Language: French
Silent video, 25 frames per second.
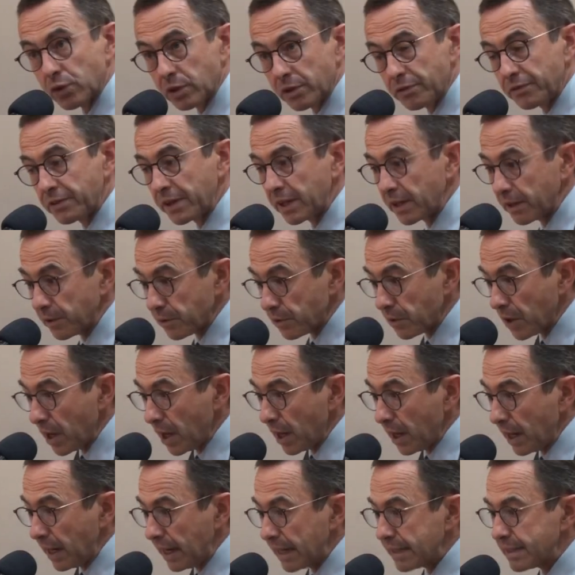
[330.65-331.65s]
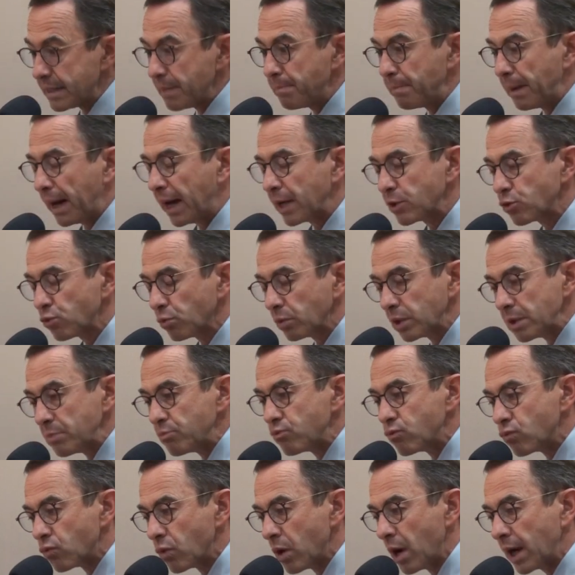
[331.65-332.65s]
Ce qui fait que la séparation
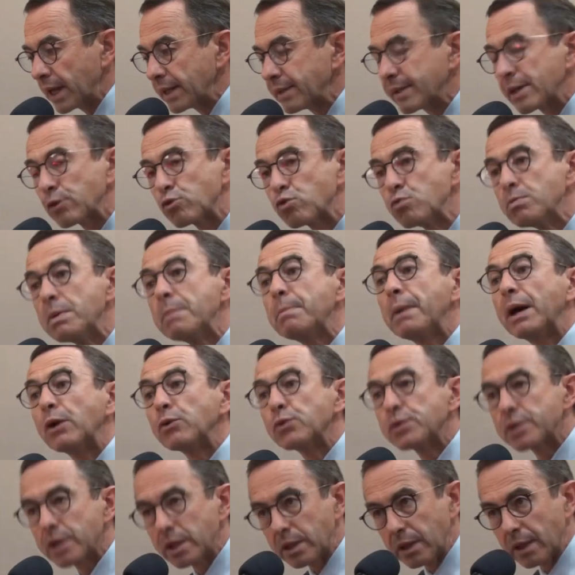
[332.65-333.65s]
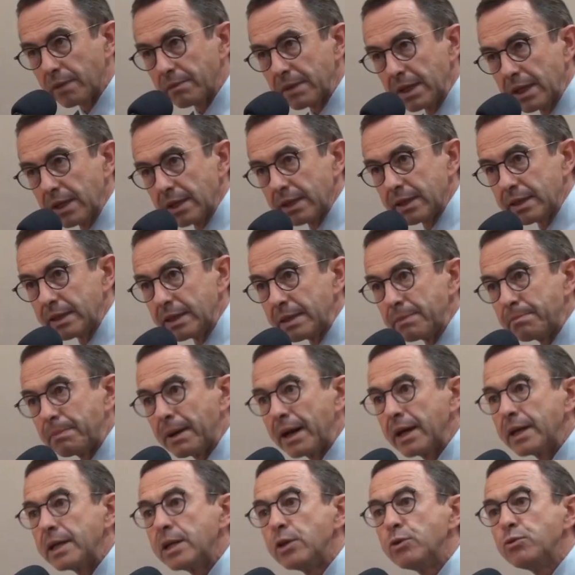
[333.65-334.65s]
des pouvoirs est assumée par le Sénat, qui n'est
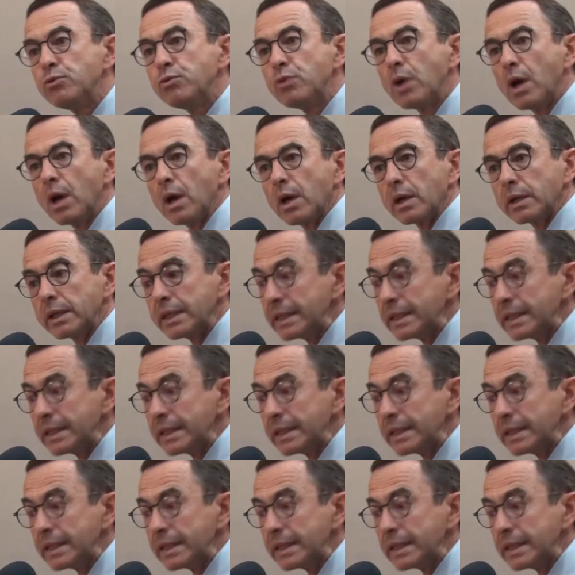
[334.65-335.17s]
pas élu,